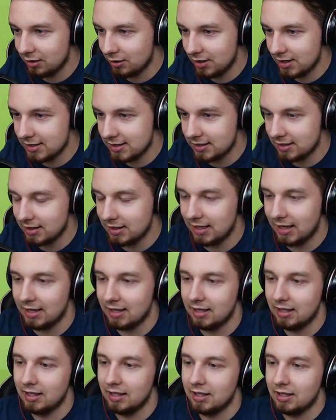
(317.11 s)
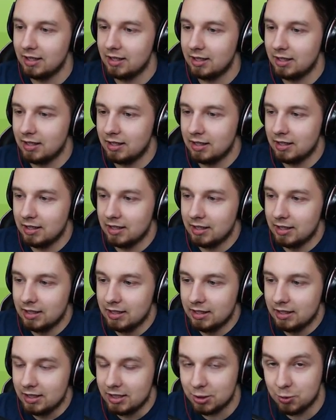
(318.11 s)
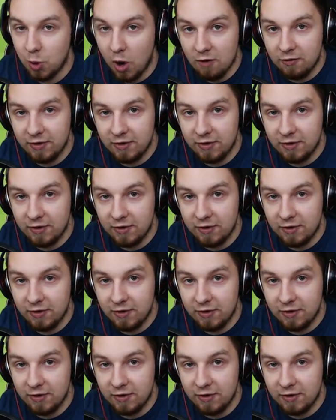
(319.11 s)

No niestety nie. Zło